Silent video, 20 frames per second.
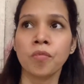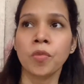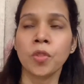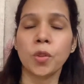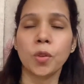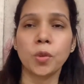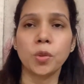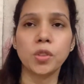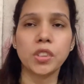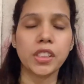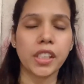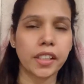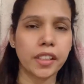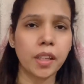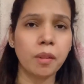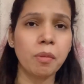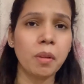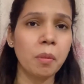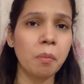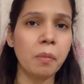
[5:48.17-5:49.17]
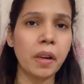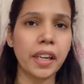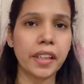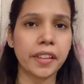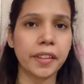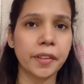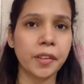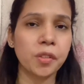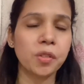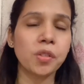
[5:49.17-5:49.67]
तो ज़्यादा हमने
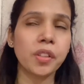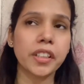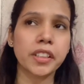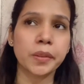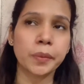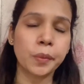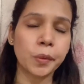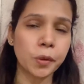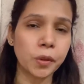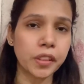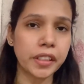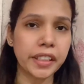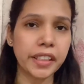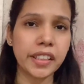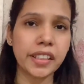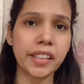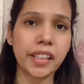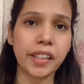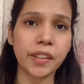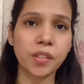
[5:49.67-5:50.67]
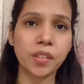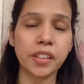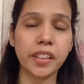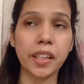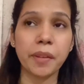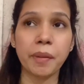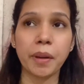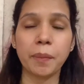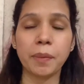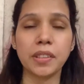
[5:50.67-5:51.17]
मार्केट को एक्सप्लोर नहीं किया क्योंकि
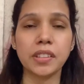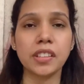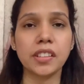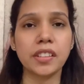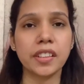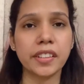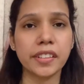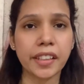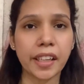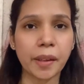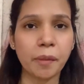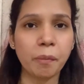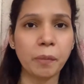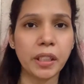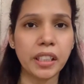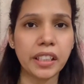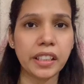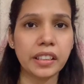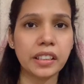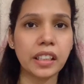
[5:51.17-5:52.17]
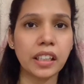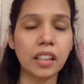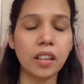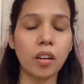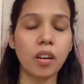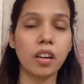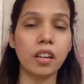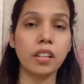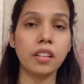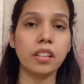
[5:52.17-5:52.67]
हमारे पास इतना टाइम भी नहीं था
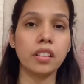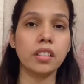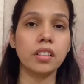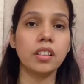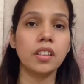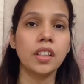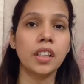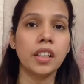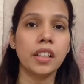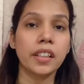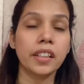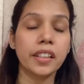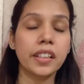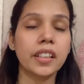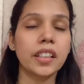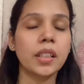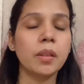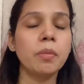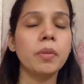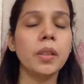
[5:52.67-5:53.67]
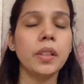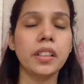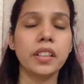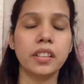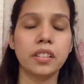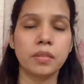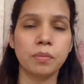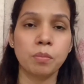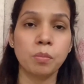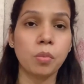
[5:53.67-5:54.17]
और गर्मी
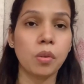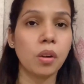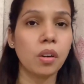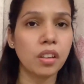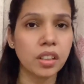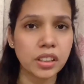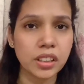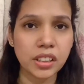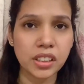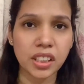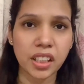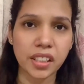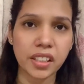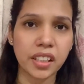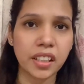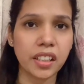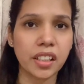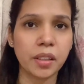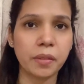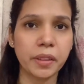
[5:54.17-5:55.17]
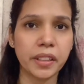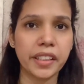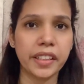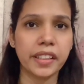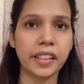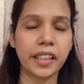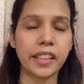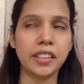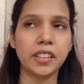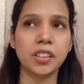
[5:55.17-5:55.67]
बहुत ज़्यादा गर्मी थी
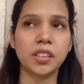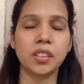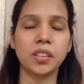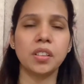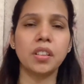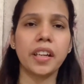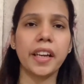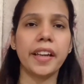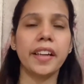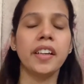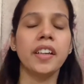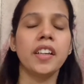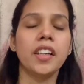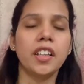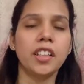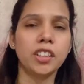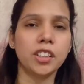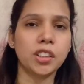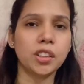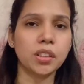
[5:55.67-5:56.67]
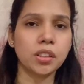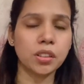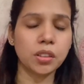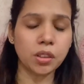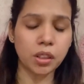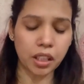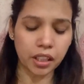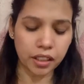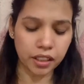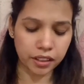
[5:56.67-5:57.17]
गाइस ओके सो
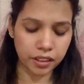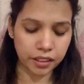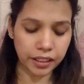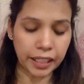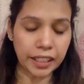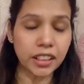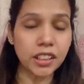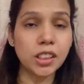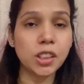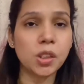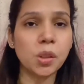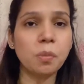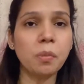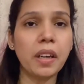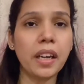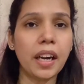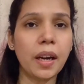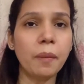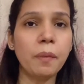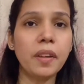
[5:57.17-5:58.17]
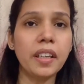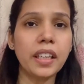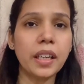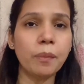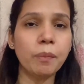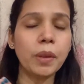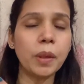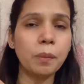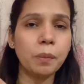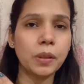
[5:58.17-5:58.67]
गाइस जो मैं अभी
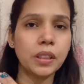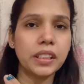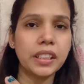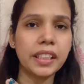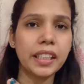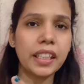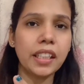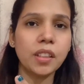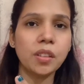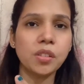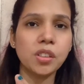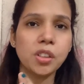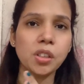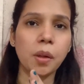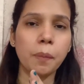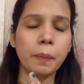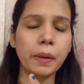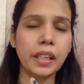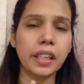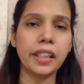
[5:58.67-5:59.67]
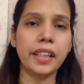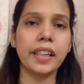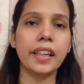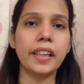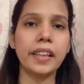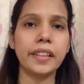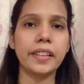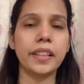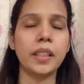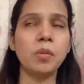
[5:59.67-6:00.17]
अपने बर्थडे के लिए कुछ शॉपिंग करने
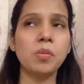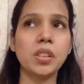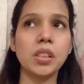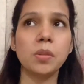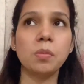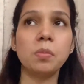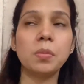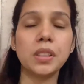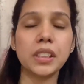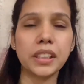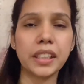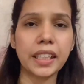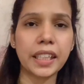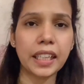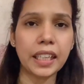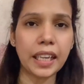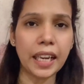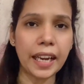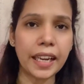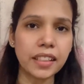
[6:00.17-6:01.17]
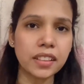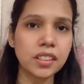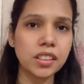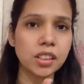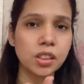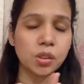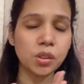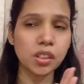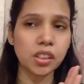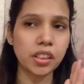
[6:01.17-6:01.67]
गई थी मुझे बर्थडे के लिए ऐसे
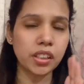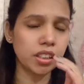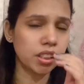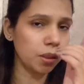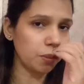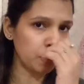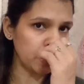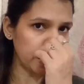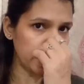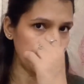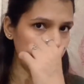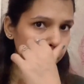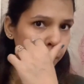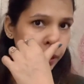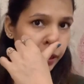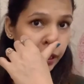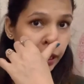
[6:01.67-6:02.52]
कुछ नहीं समझ आया बट